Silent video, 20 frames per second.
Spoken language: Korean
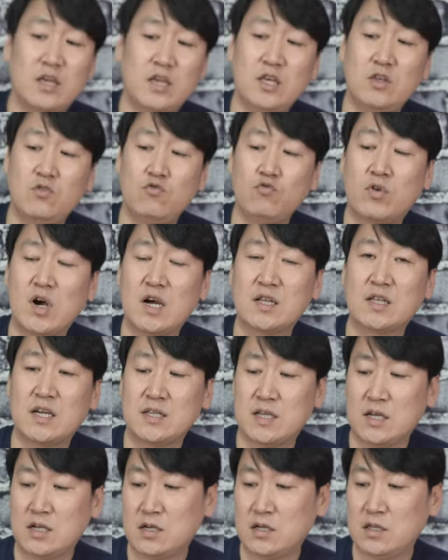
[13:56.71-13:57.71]
이 육각
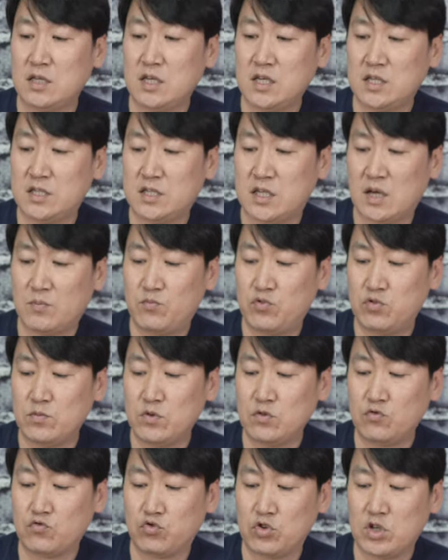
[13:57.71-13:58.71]
나사는 이
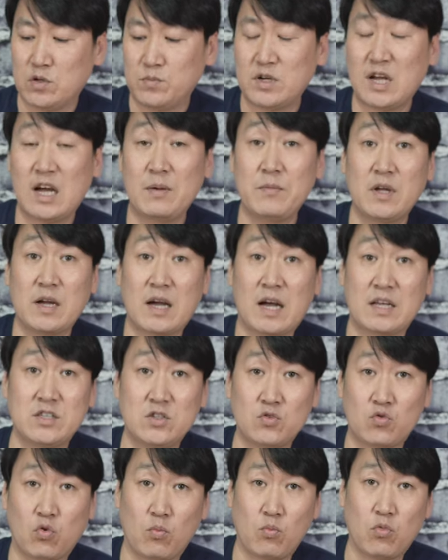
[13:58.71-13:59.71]
제품을 구입을 하면
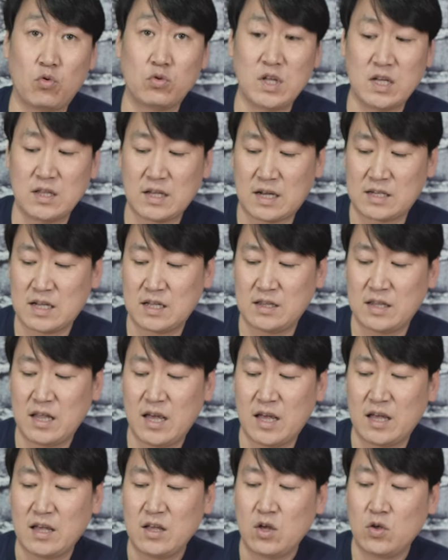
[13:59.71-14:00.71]
같이 동봉된
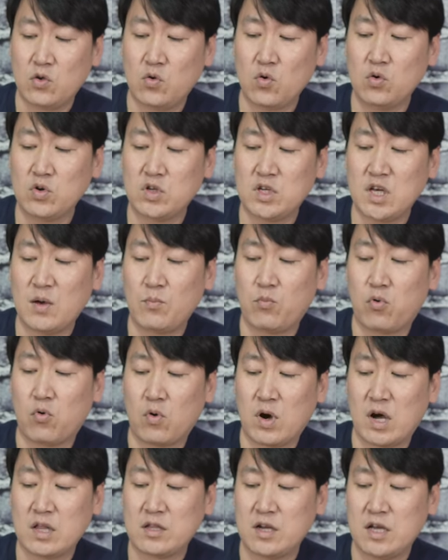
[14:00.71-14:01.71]
나사인데 여기에
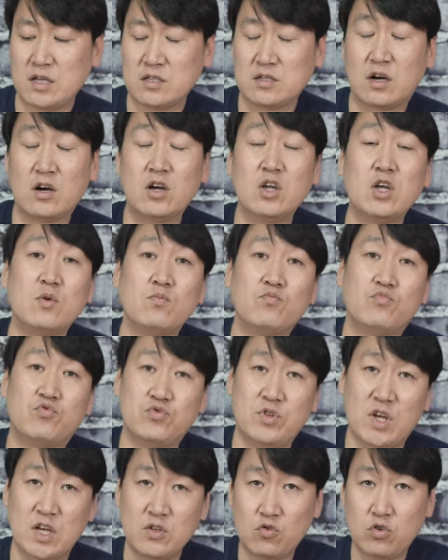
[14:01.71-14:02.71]
보관을 해서
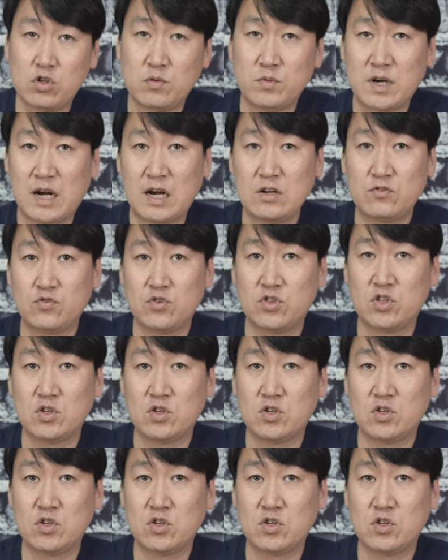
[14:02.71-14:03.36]
분해 조립을 할 수